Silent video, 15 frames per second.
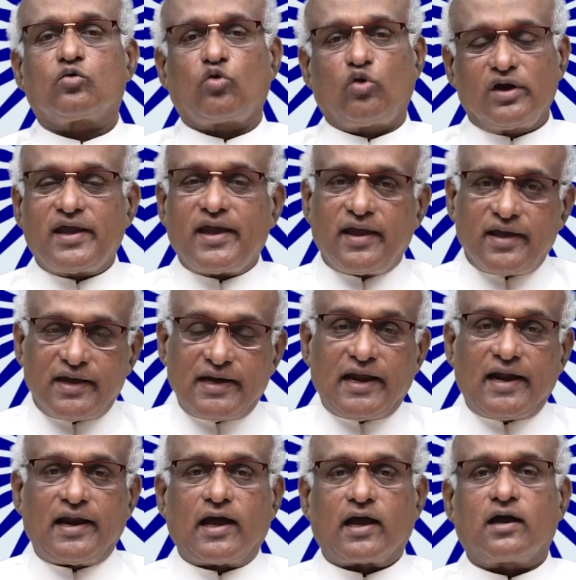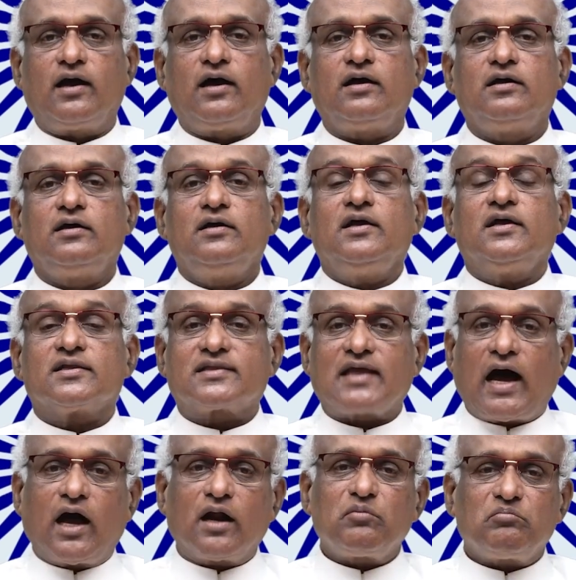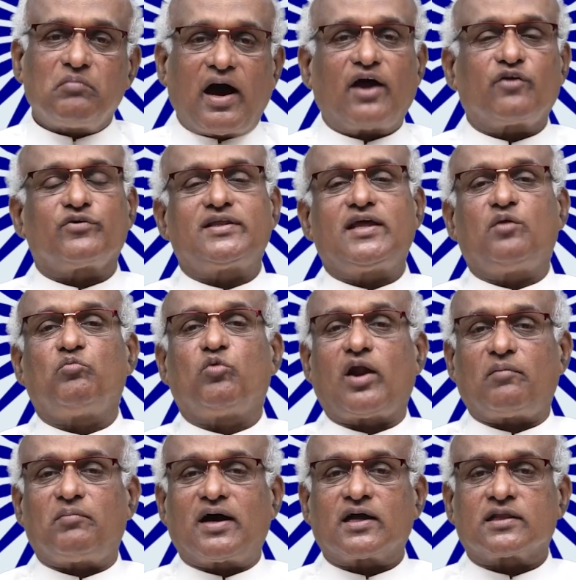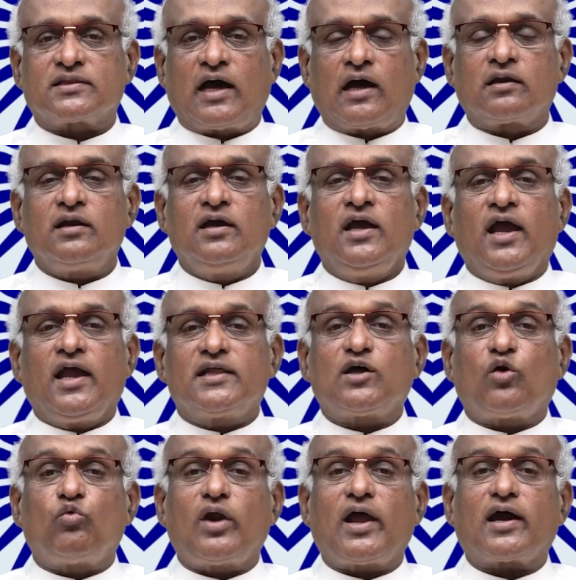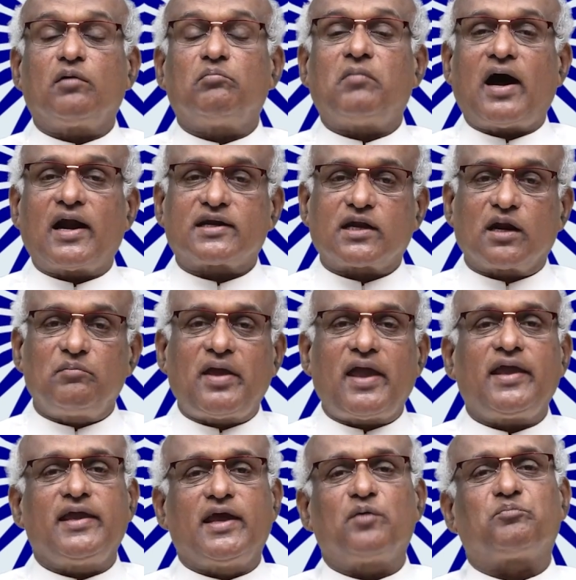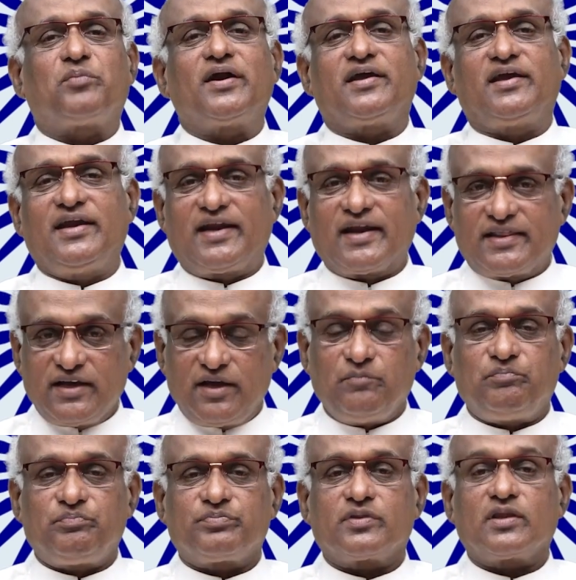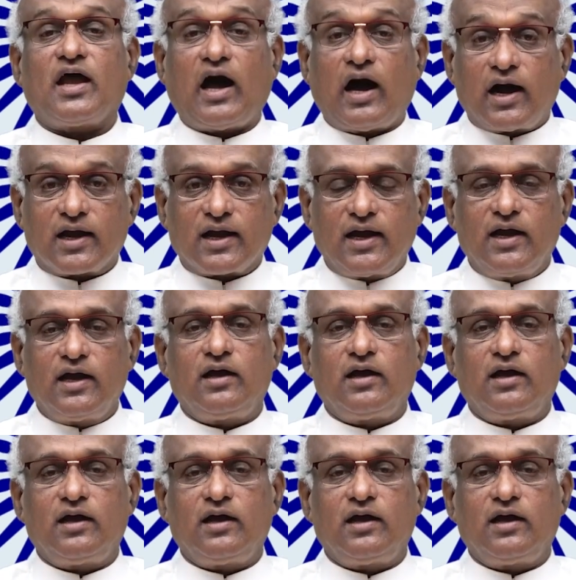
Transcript: கொள்கையை என்னென்னா தான் மாறுவதன் மூலமாகத்தான் இந்த உலக மாற்றமே ஏற்படுகின்றது ஆக